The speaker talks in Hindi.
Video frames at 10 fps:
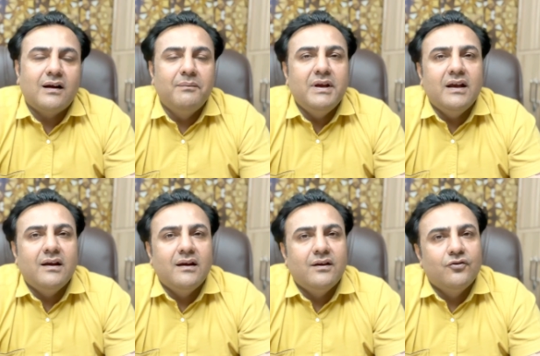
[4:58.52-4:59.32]
कमी
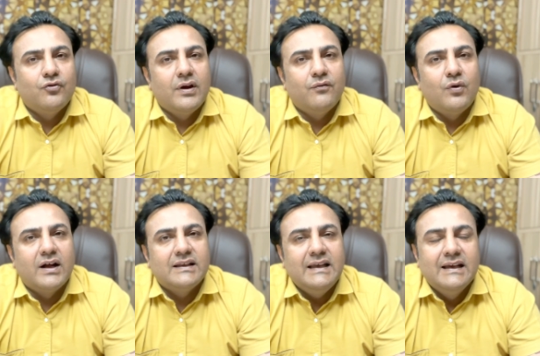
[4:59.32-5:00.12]
जो है वो
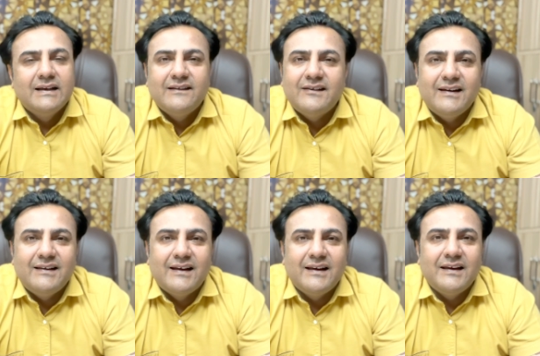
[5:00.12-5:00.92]
आती चली
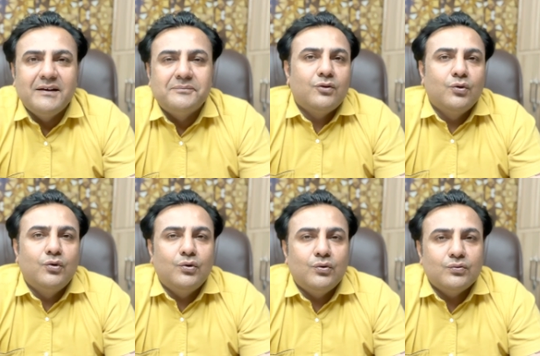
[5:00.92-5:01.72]
जाएगी तो
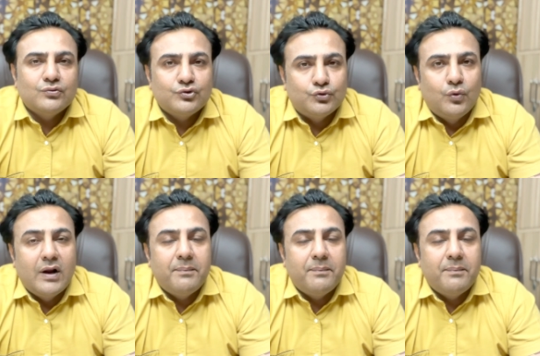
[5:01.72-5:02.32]
सोलर